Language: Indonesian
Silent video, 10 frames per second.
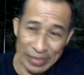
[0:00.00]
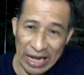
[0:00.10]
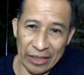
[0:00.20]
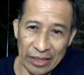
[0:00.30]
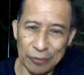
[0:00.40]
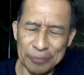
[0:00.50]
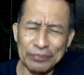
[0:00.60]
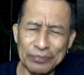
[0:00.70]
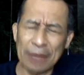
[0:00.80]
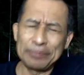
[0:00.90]
penyakit itu
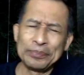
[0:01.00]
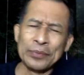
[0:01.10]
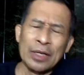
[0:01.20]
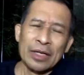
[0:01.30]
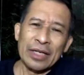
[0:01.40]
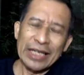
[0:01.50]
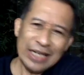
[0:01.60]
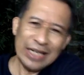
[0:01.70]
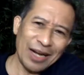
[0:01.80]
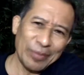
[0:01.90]
nah
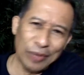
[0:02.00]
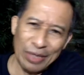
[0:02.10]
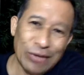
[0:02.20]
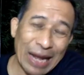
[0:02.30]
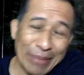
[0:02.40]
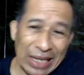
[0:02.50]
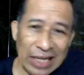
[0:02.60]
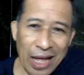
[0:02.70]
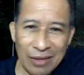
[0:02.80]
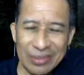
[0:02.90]
ini anda boleh buka
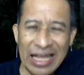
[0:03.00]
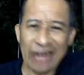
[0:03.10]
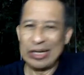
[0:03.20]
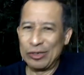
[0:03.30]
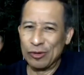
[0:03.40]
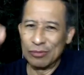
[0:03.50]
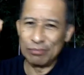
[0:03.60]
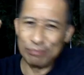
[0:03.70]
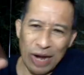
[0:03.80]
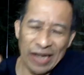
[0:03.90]
mata tarik
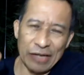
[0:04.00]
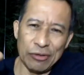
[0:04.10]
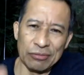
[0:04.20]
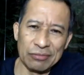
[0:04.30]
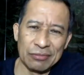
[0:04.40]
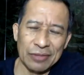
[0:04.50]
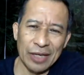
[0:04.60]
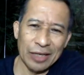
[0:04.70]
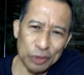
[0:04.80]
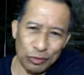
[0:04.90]
hidung buang hidung
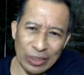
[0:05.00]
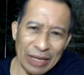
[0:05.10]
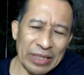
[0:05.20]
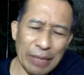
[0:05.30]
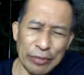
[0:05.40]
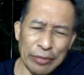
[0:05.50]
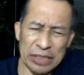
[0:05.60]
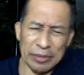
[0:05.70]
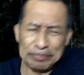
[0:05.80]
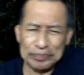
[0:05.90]
ya tujuannya
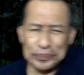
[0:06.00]
metabolisme